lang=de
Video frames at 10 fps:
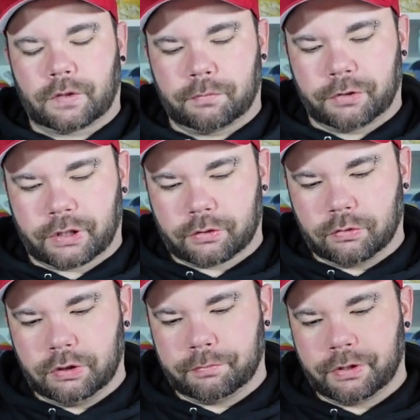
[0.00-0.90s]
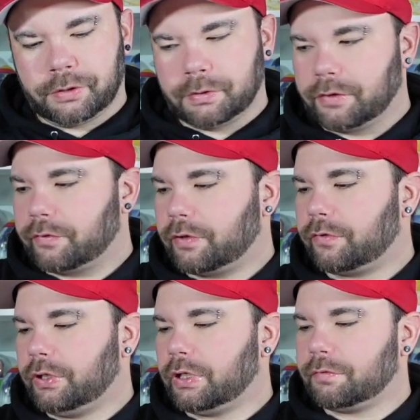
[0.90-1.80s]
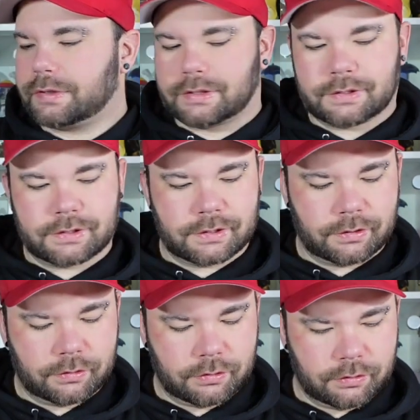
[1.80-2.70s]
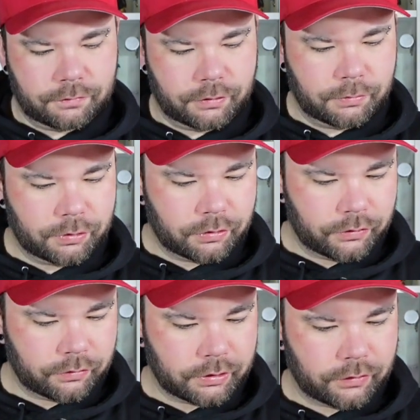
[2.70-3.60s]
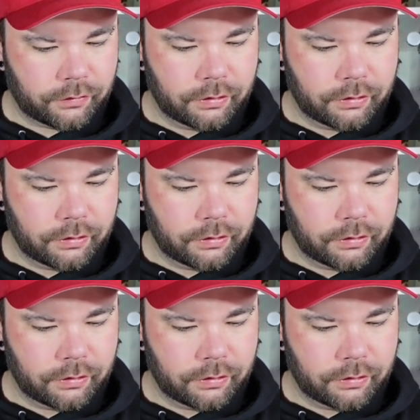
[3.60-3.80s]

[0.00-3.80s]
Mit der Krone bin ich mir jetzt nicht sicher, was das für eine Bedeutung hat.